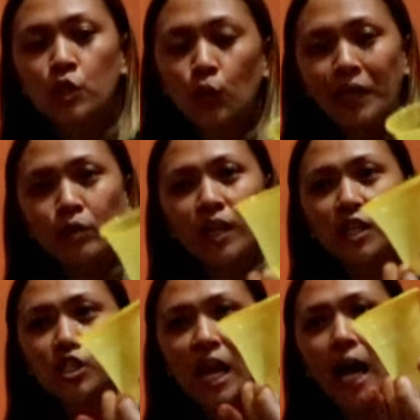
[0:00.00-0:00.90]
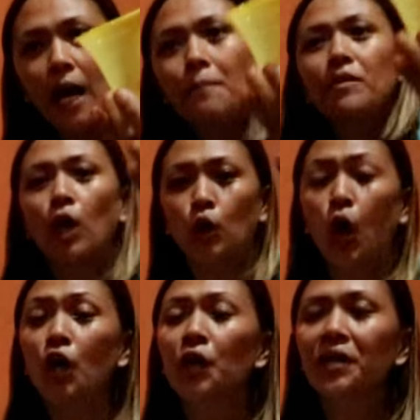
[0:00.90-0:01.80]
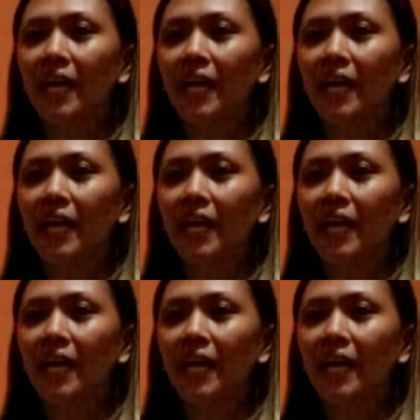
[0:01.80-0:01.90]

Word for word: So, ito lang siya, color